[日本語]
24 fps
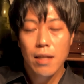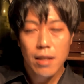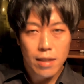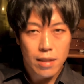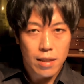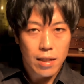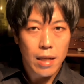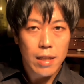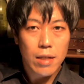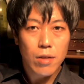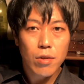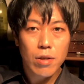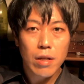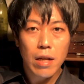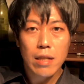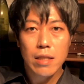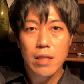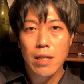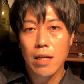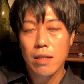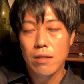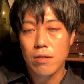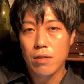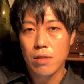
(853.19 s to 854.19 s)
概要欄に
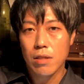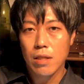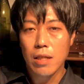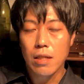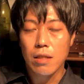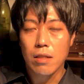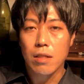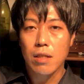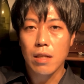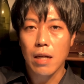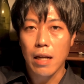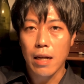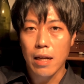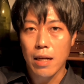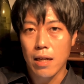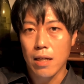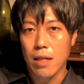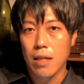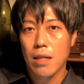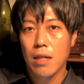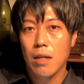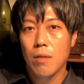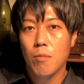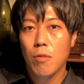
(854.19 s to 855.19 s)
あるリンクから
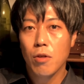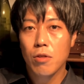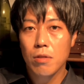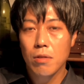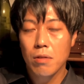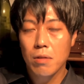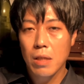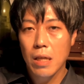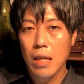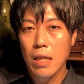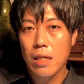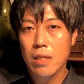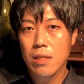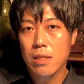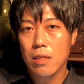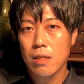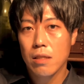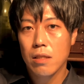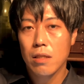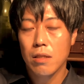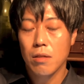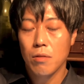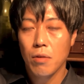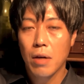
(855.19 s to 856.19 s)
僕の経営す
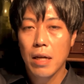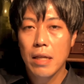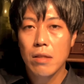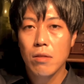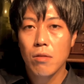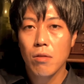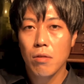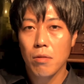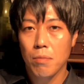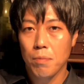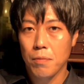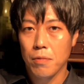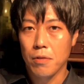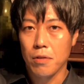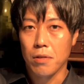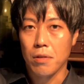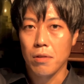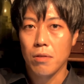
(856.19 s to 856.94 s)
るワインドロップ